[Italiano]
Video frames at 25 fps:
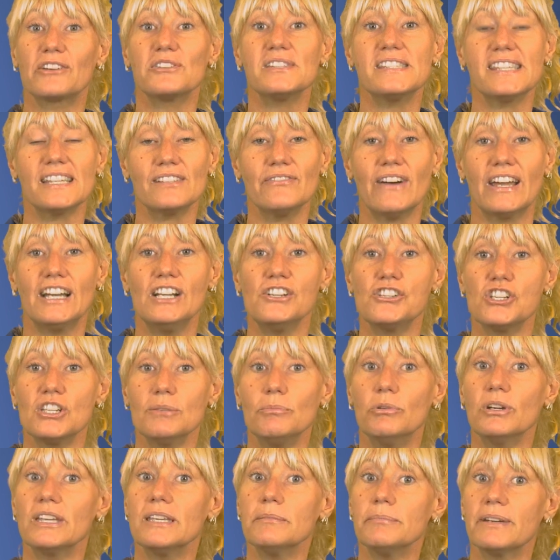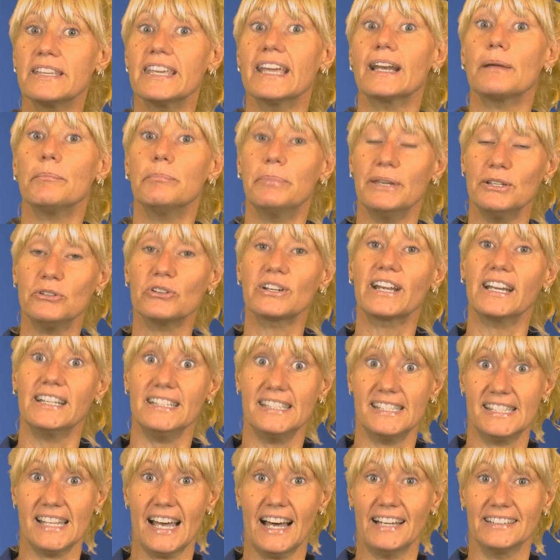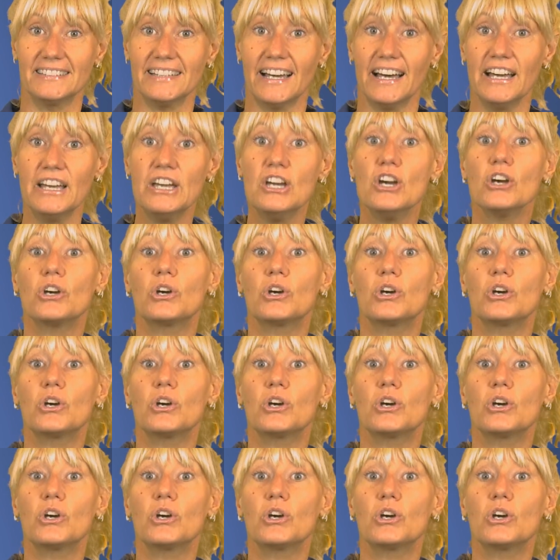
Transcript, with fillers: conservare il cibo in maniera ben organizzata,